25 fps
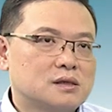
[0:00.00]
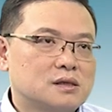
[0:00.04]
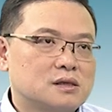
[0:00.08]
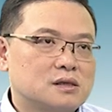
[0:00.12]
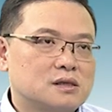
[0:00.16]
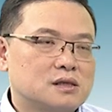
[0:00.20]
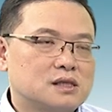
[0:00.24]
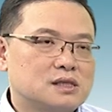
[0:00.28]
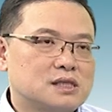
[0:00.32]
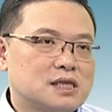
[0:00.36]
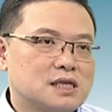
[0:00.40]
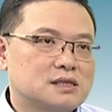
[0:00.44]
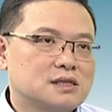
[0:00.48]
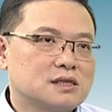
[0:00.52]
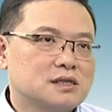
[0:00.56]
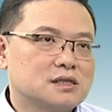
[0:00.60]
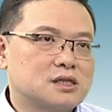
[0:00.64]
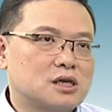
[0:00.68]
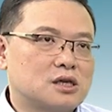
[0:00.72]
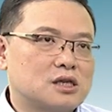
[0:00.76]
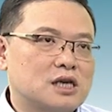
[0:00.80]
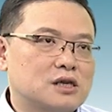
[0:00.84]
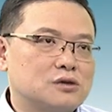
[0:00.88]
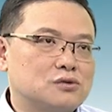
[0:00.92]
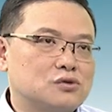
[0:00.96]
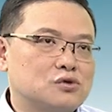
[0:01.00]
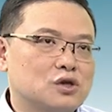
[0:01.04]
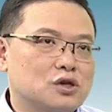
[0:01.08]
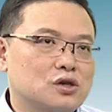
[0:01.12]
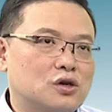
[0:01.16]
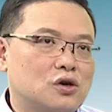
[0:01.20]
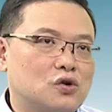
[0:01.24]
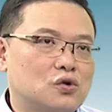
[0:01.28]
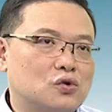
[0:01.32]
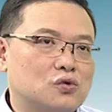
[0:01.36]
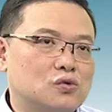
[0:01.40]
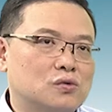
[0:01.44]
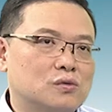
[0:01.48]
那在这个小单元最
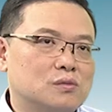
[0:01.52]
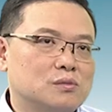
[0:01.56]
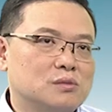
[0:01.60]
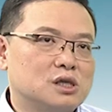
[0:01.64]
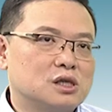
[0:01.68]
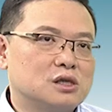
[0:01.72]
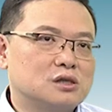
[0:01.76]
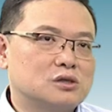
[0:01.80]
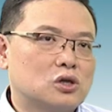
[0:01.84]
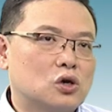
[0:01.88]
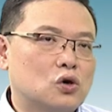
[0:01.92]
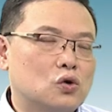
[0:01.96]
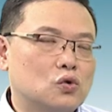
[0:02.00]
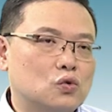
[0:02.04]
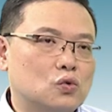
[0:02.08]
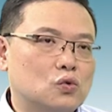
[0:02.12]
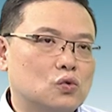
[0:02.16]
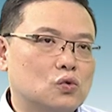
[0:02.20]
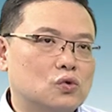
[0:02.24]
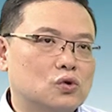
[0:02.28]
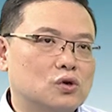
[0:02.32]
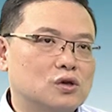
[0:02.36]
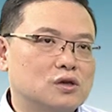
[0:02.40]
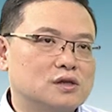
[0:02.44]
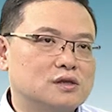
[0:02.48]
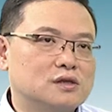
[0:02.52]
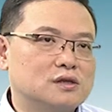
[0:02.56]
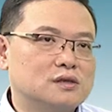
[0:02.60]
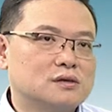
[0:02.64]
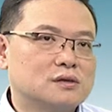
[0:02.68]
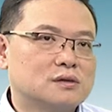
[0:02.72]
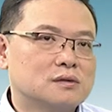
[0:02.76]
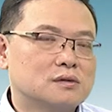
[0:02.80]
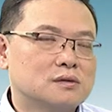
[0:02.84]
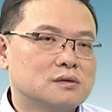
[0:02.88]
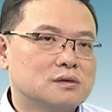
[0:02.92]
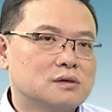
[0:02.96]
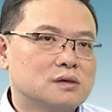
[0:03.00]
后，我们也透过了
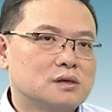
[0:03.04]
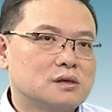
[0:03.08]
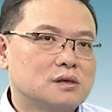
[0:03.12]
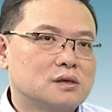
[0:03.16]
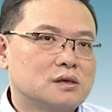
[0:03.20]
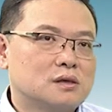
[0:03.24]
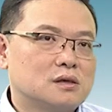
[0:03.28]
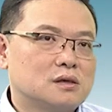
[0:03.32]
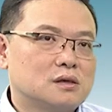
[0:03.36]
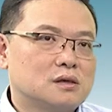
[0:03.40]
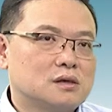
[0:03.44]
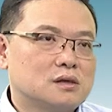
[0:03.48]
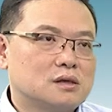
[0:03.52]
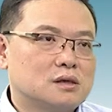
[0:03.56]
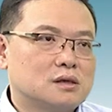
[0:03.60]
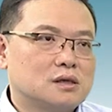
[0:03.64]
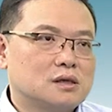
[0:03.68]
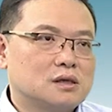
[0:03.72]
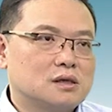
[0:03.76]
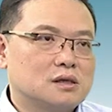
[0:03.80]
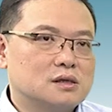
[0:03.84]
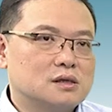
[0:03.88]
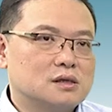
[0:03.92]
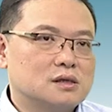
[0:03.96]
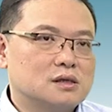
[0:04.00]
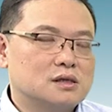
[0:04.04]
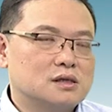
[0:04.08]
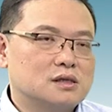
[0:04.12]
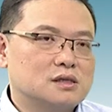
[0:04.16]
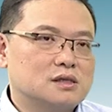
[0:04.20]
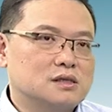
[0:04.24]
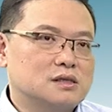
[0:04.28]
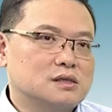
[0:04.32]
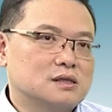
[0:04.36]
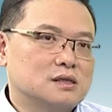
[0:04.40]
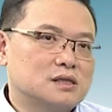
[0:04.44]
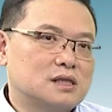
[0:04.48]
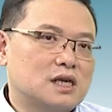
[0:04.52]

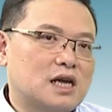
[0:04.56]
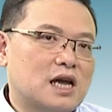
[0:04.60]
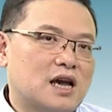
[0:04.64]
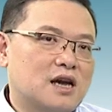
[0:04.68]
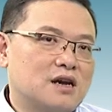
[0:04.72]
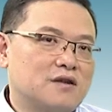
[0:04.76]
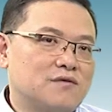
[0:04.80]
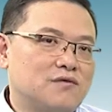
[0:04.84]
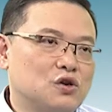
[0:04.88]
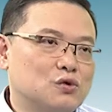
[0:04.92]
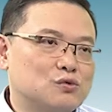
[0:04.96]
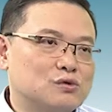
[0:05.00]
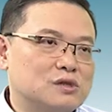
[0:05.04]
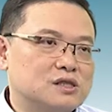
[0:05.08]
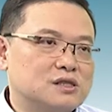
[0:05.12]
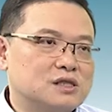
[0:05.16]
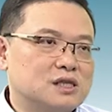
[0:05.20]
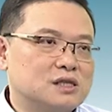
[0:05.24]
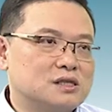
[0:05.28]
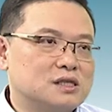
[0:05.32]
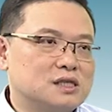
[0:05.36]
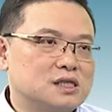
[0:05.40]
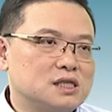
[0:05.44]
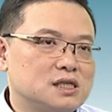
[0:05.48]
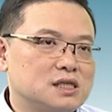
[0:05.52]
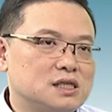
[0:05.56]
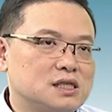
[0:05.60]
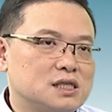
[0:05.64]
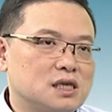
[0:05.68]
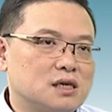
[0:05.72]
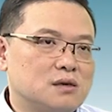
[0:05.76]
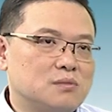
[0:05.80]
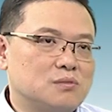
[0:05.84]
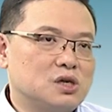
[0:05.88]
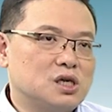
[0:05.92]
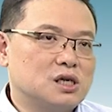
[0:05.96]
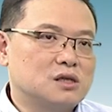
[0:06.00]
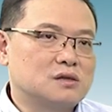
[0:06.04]
呃，DI View 的人机界
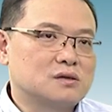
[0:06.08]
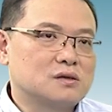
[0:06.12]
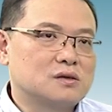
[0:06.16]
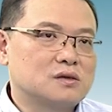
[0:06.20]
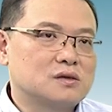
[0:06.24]
面，